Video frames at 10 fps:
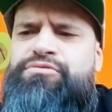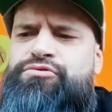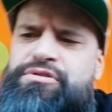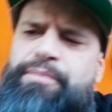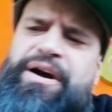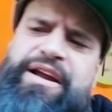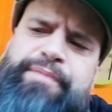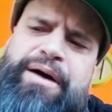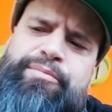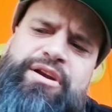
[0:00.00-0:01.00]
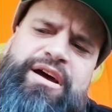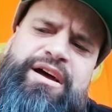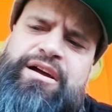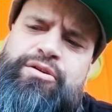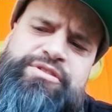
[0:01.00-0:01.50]
Tu as parlé avec
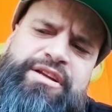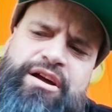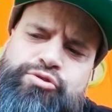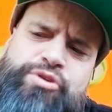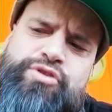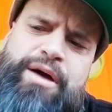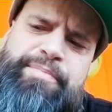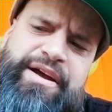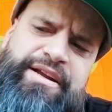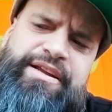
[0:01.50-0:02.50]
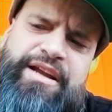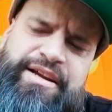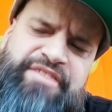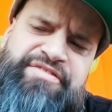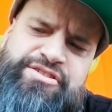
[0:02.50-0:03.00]
Parmelin, l'autre, il en trois heures après, il
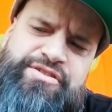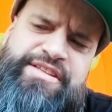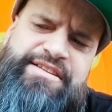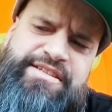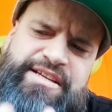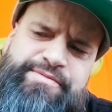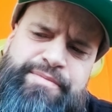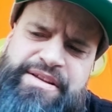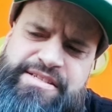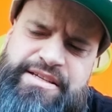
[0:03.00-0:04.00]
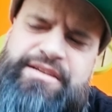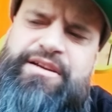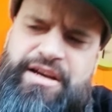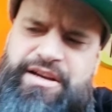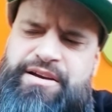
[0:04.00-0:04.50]
a, fait ce que tu as dit la semaine passée.
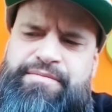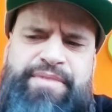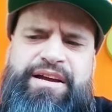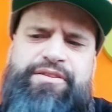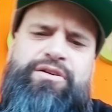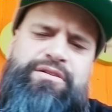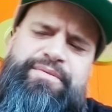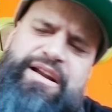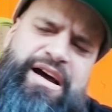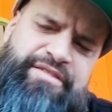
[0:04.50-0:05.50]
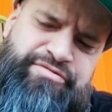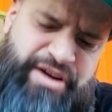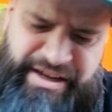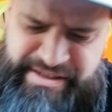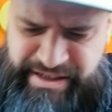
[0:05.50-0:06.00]
Mais non, mais là, il faut
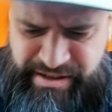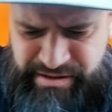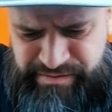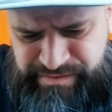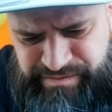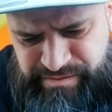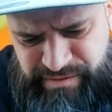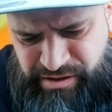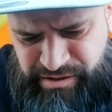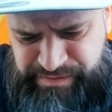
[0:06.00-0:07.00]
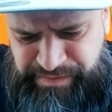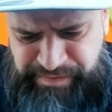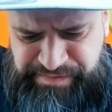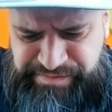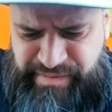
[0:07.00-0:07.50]
arrêter. Non.
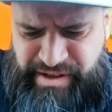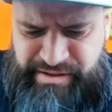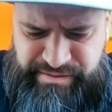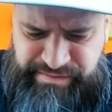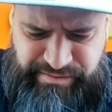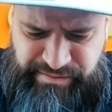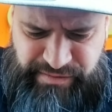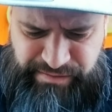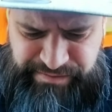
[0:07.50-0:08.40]
Non.